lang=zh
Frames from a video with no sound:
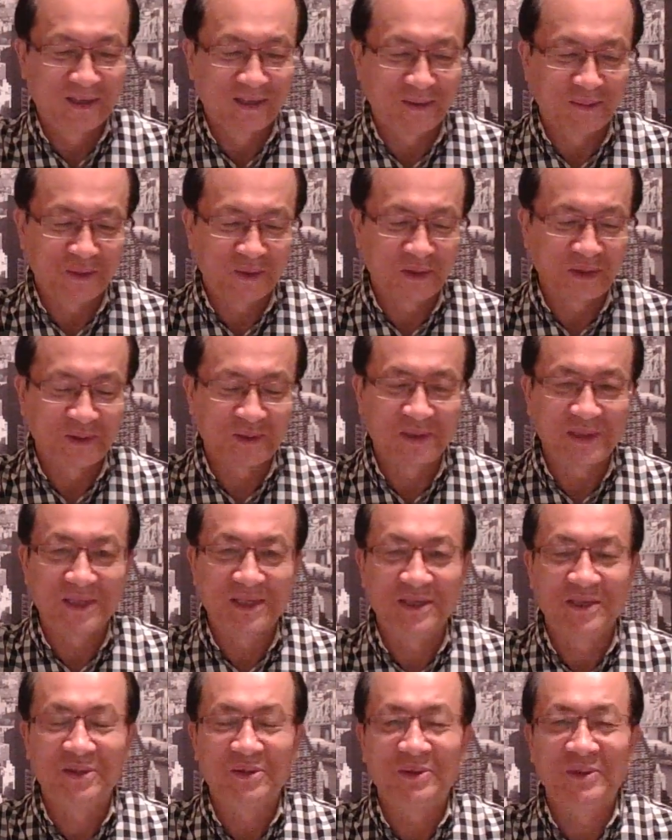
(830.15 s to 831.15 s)
那么崔顺
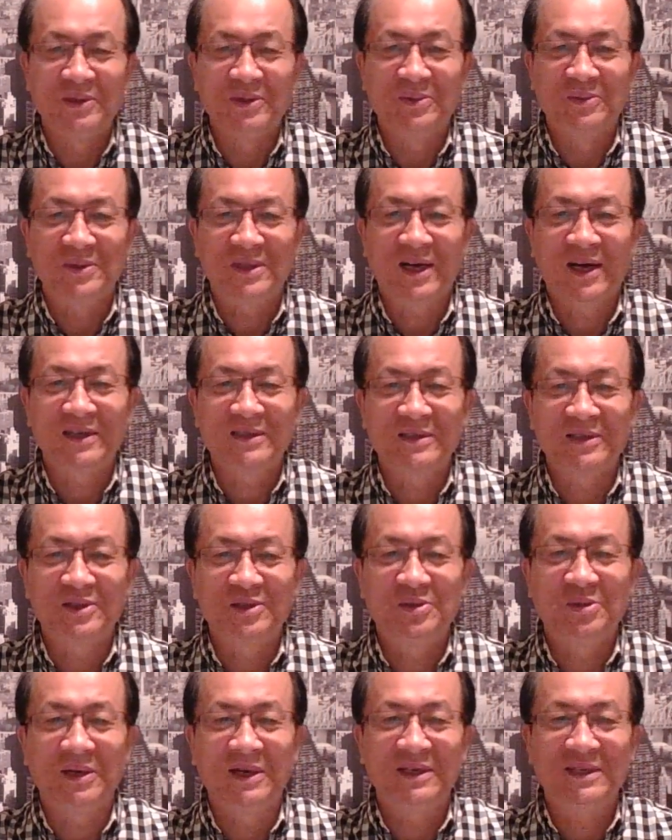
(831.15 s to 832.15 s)
实就利用他这个
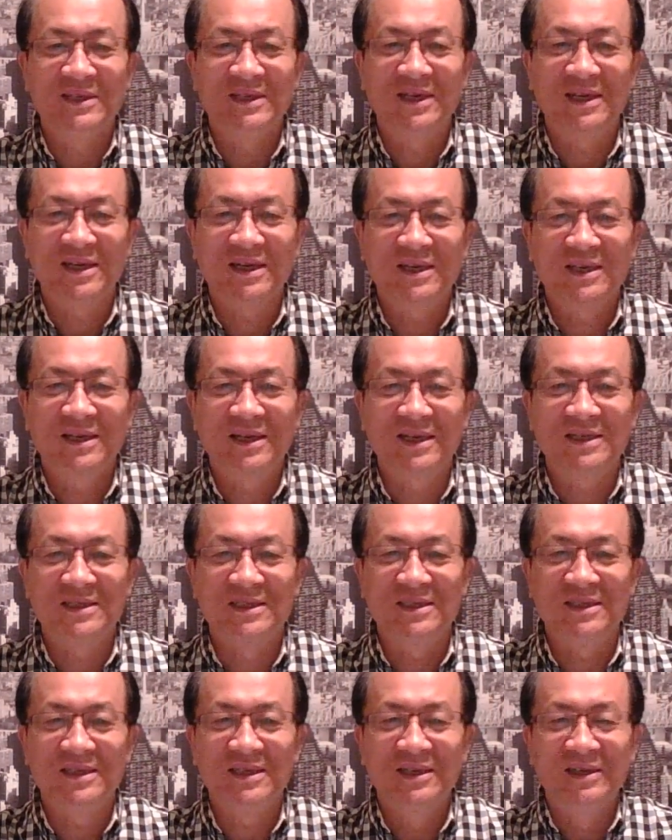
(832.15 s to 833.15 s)
权利哈，开
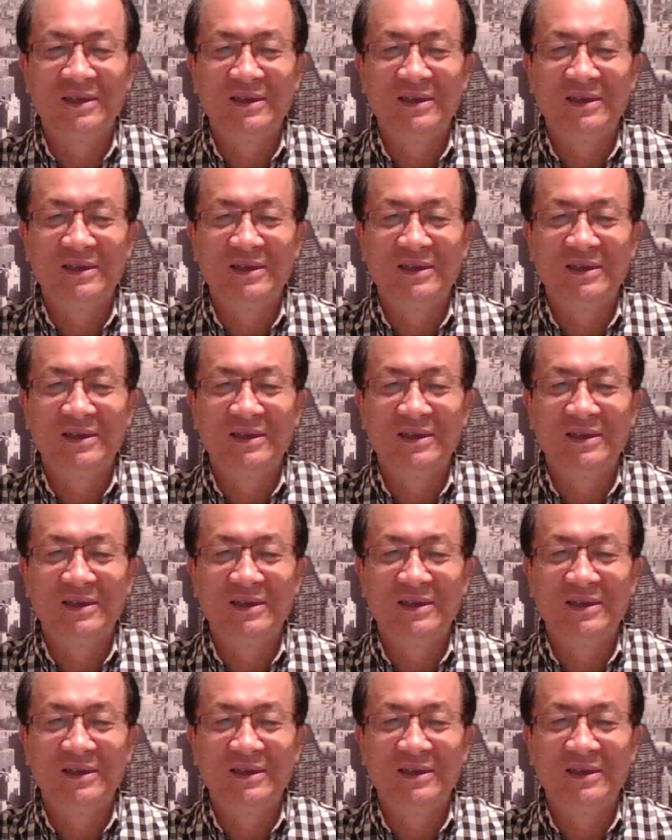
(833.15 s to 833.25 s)
始